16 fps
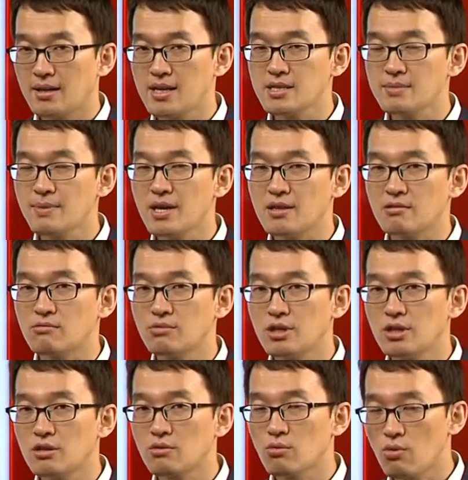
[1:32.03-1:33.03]
하지만
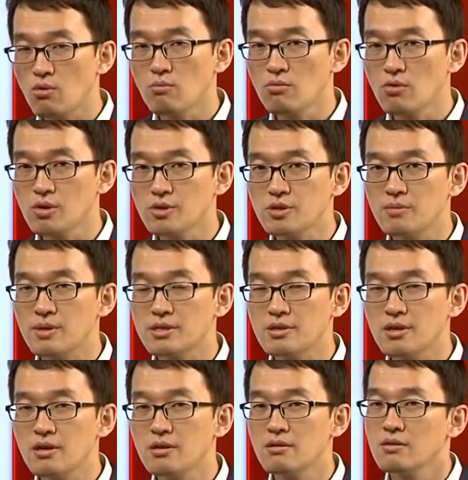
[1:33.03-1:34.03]
우리 공무원
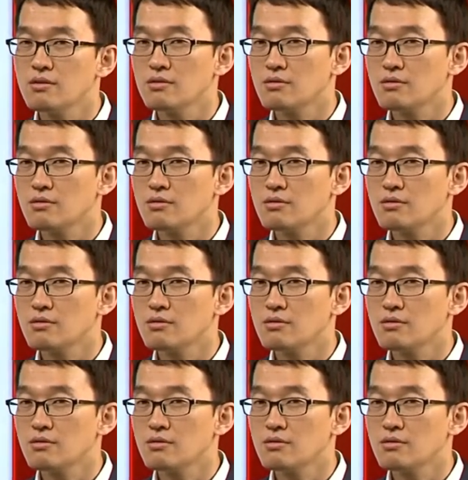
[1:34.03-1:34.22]
시험에서